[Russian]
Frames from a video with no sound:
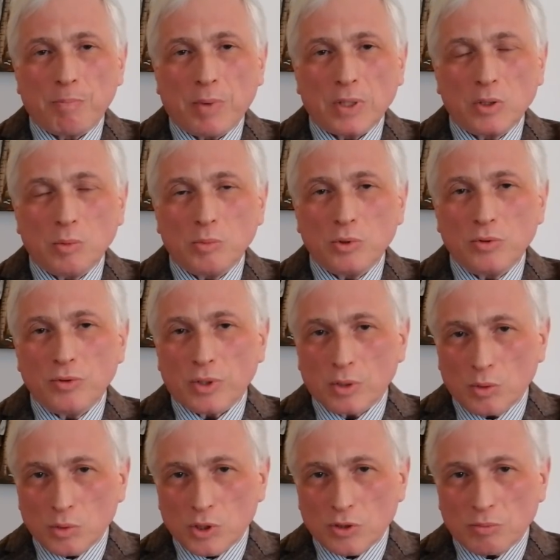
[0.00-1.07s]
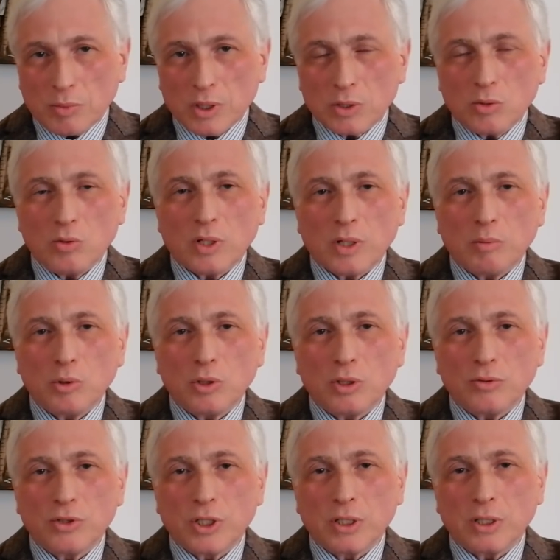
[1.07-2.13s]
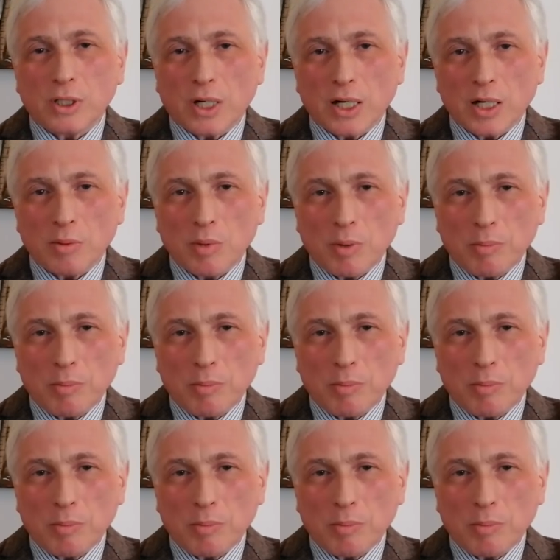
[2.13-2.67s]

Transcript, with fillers: Потом он вернулся в Москву, работал в центральном